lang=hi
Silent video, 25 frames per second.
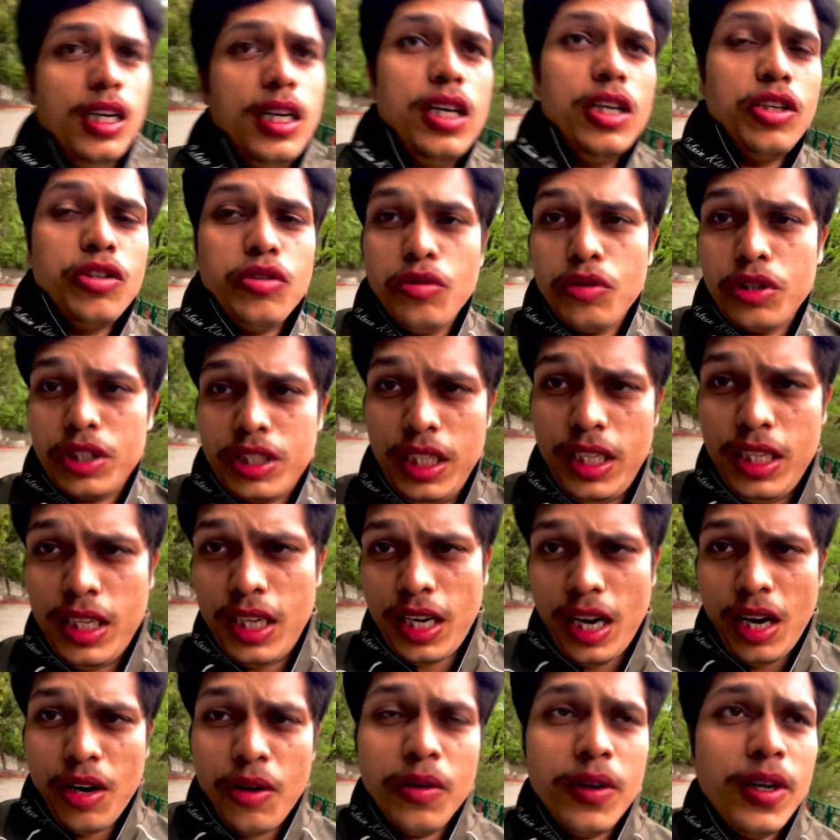नूर सिंह
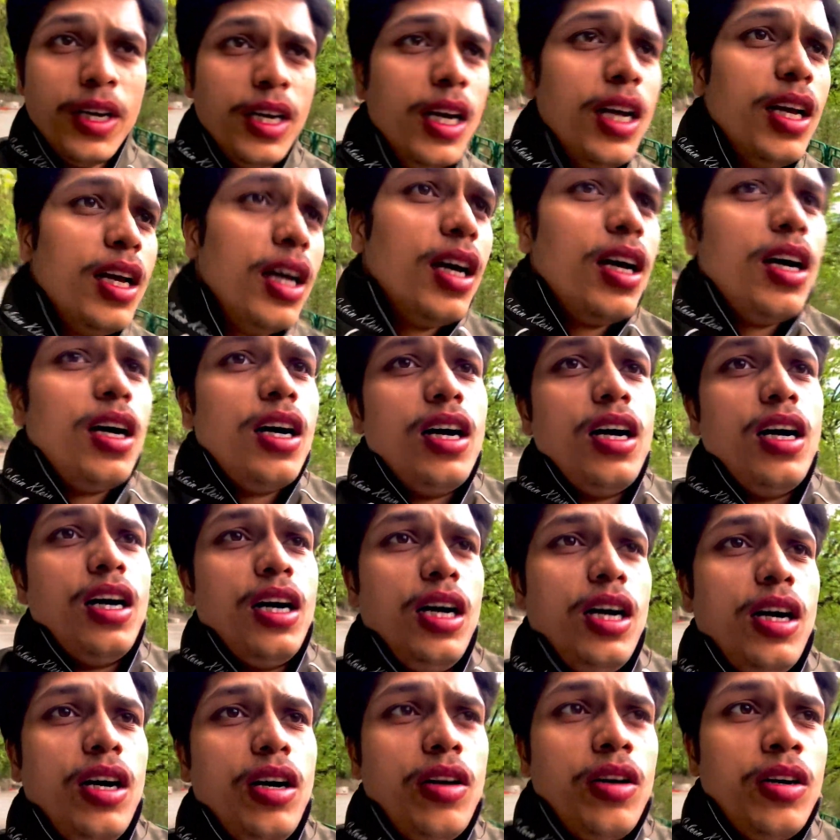
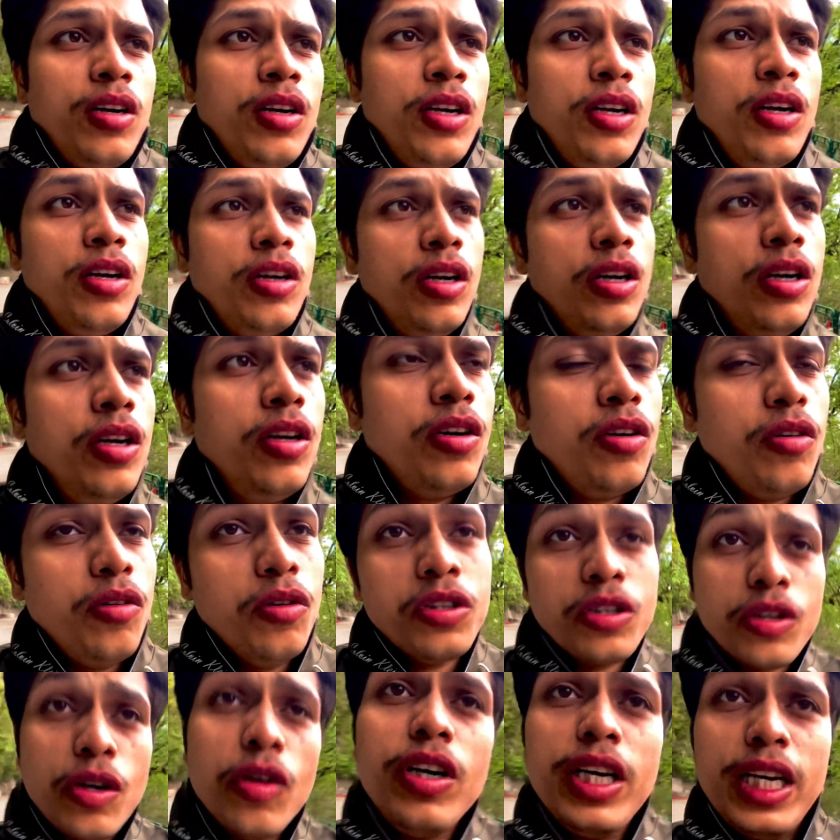राव
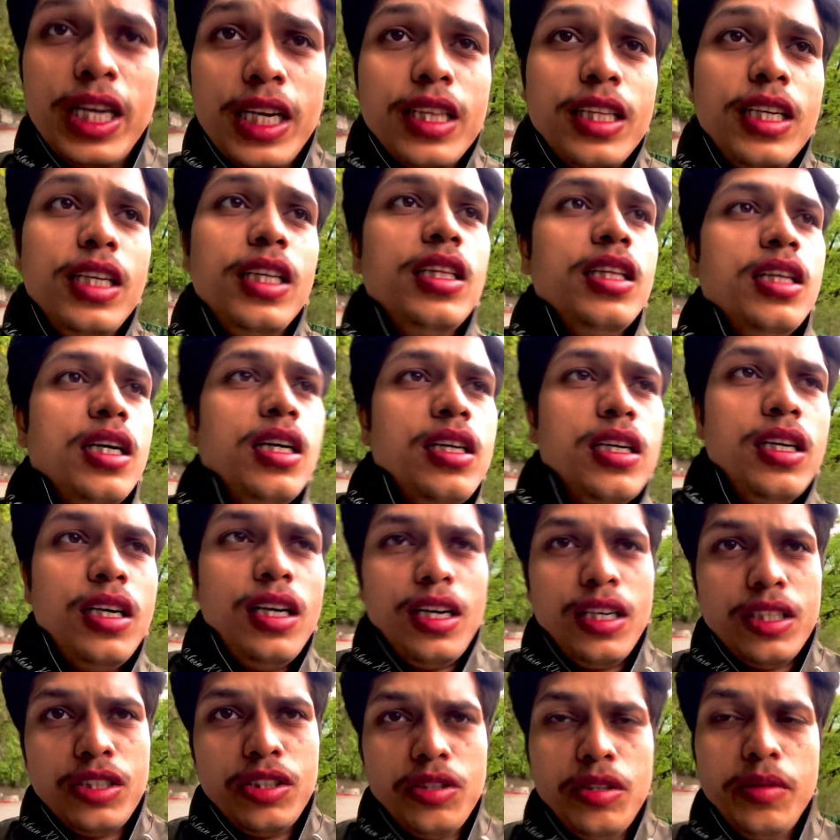उनको एक दिन
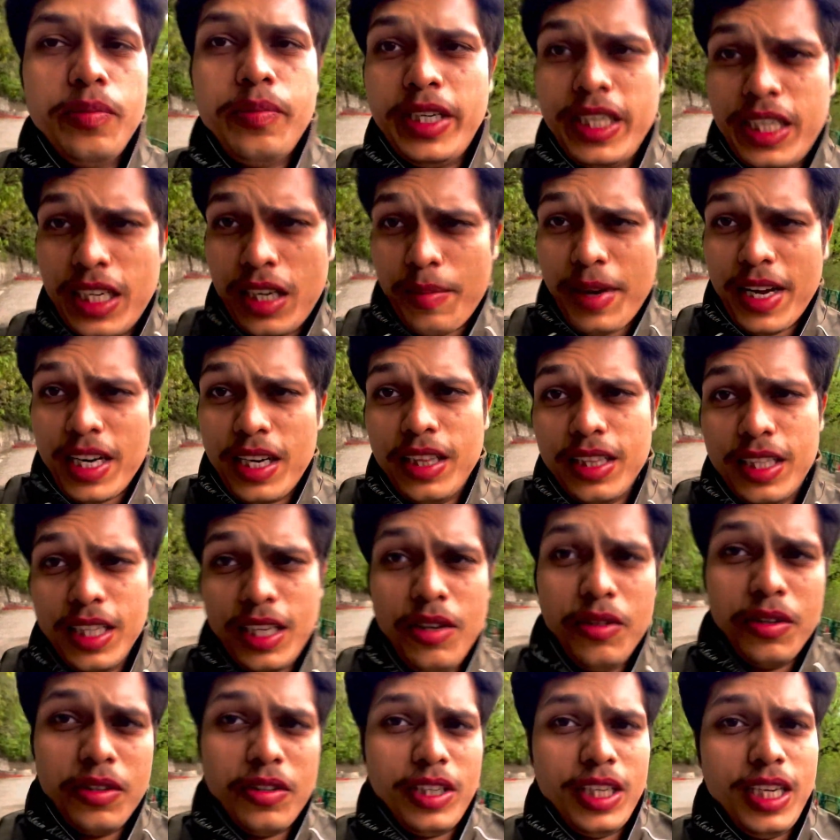जो पीटर बैरल थे
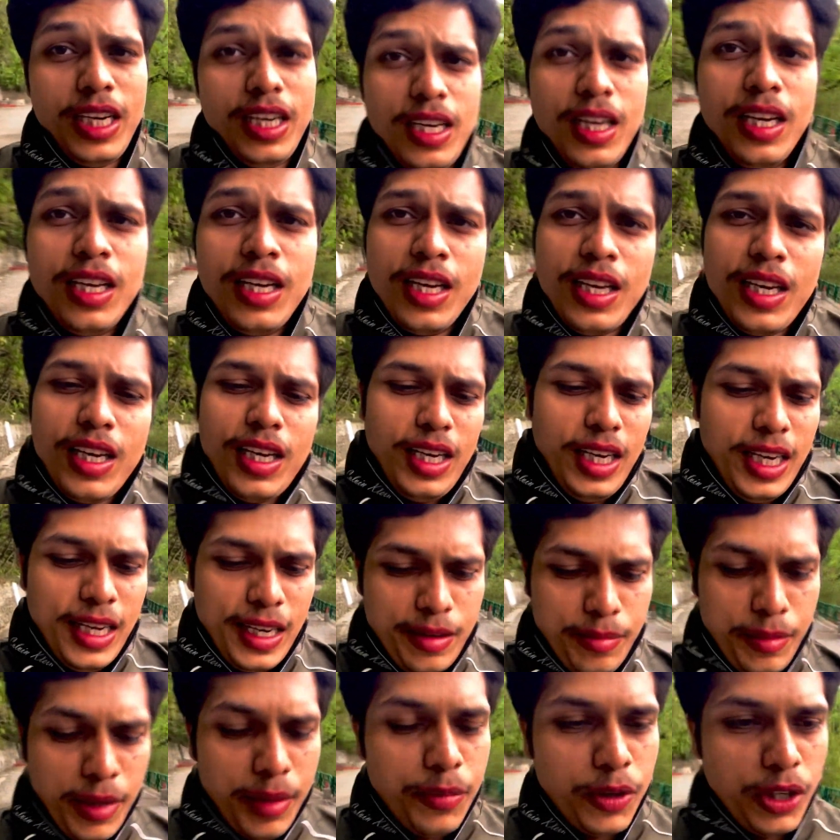उन्होंने लेक
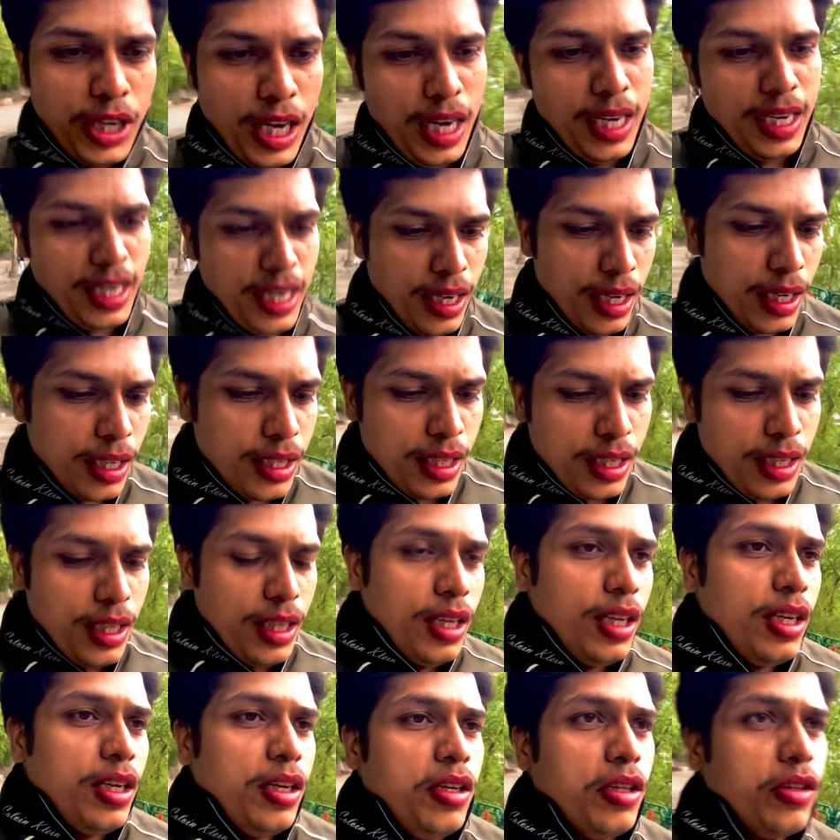में बुला लिया
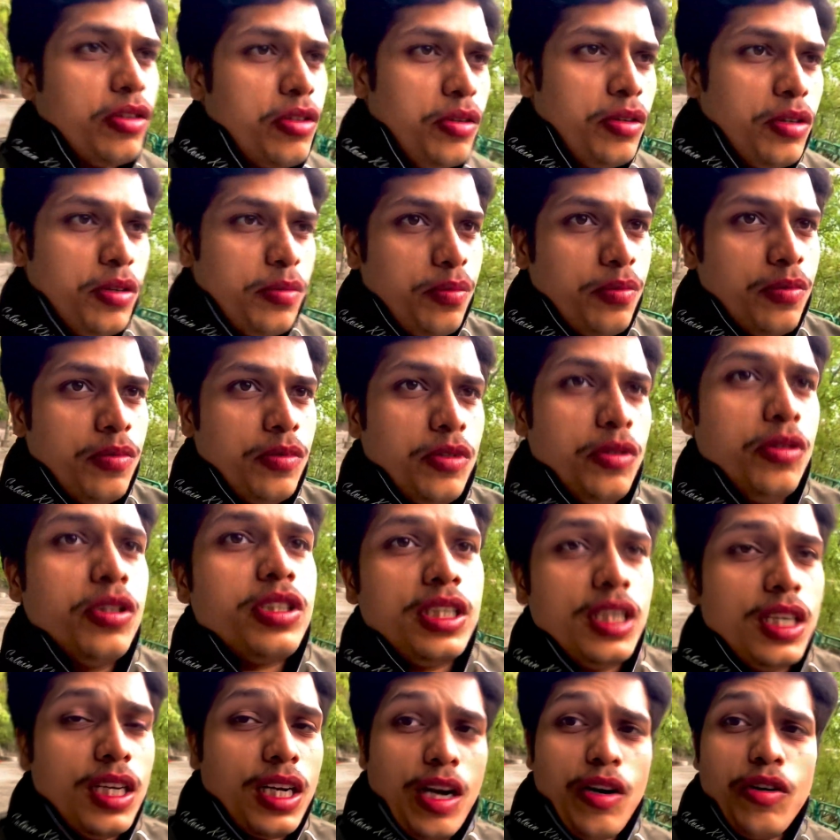तो नूर
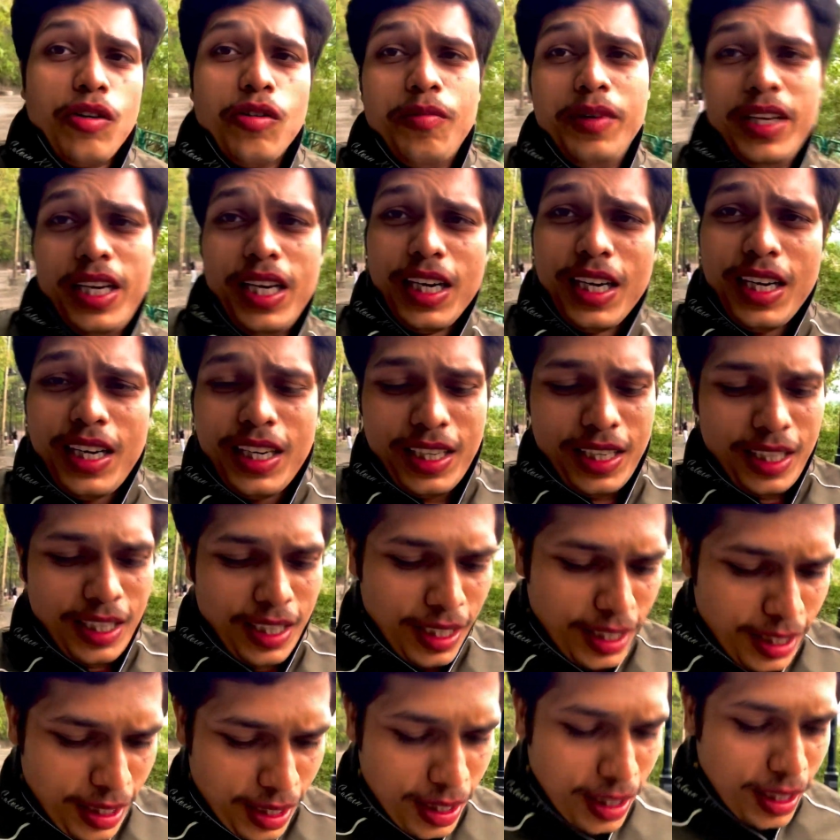सिंह राव को भी लगा कि
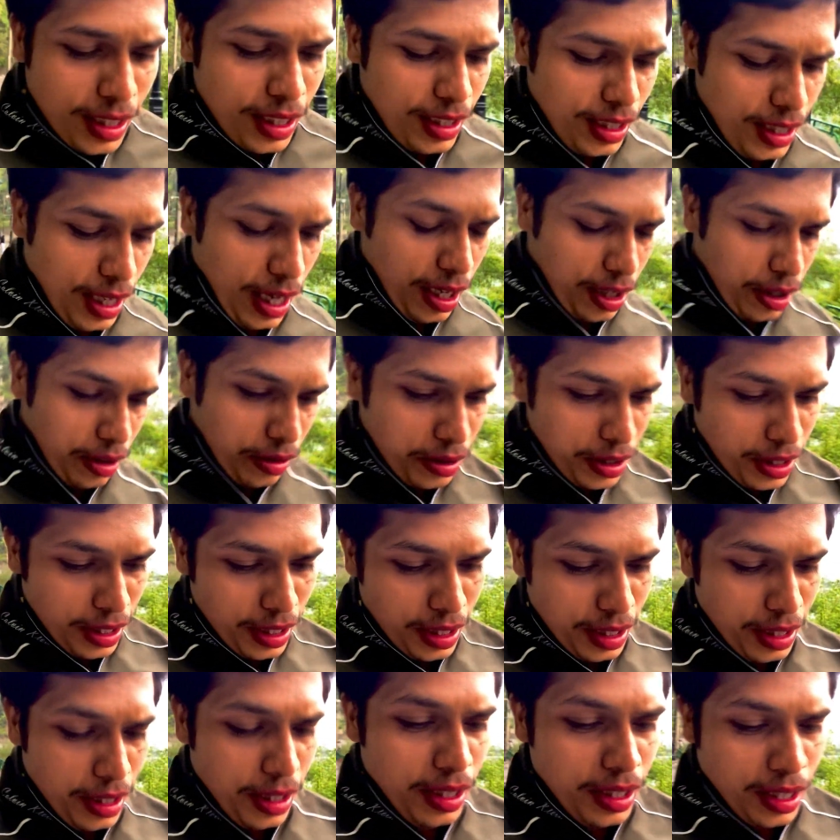यार
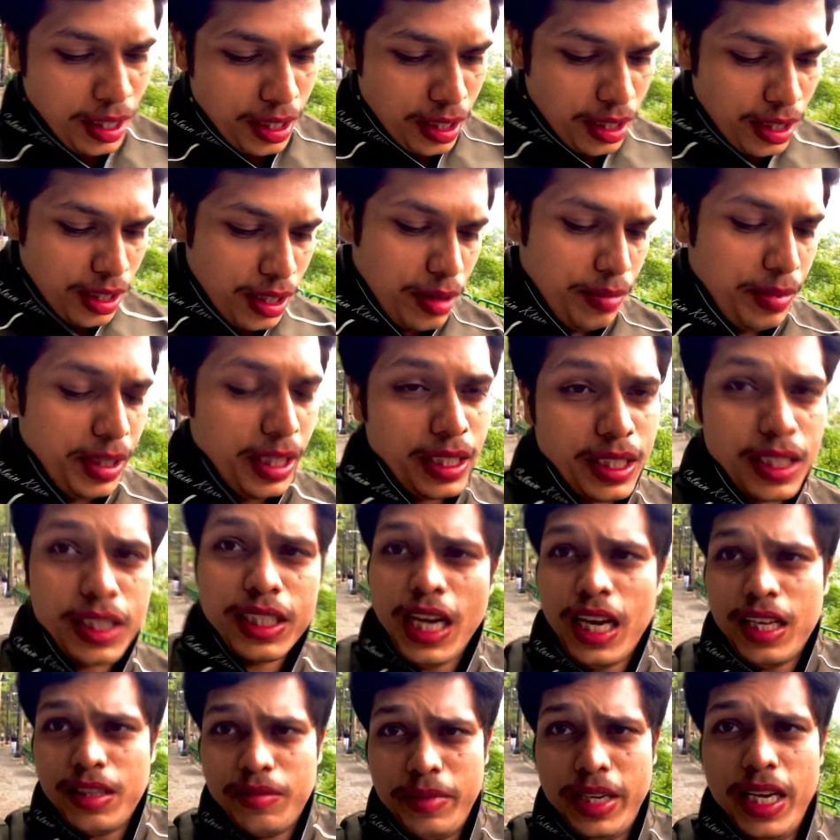कोई ब्रिटिश
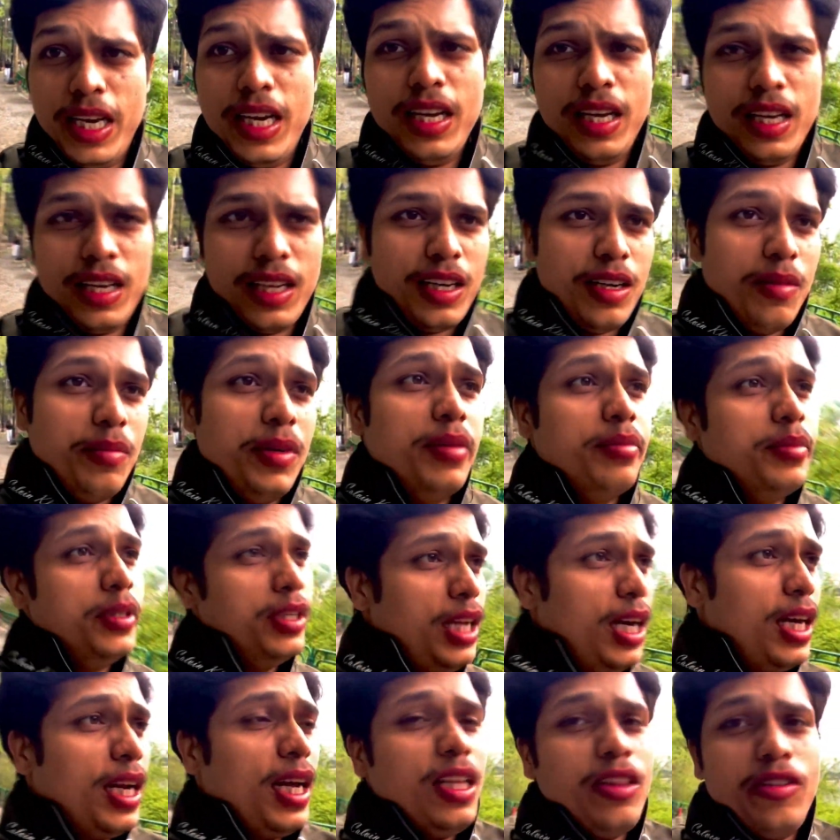आदमी है हमें
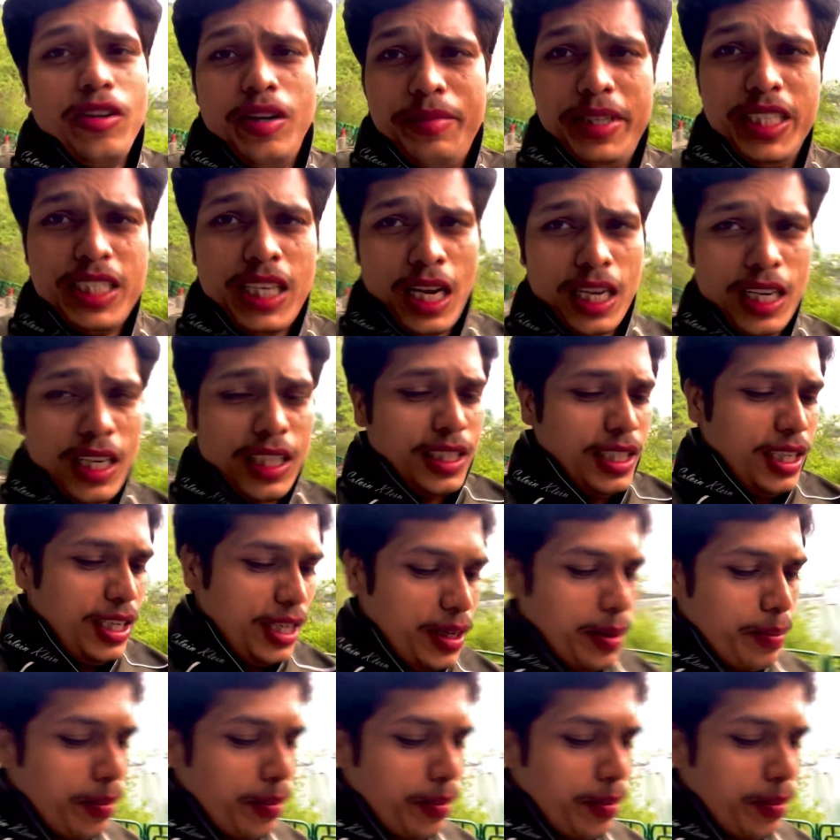बुला रहा है तो हमें जाना चाहिए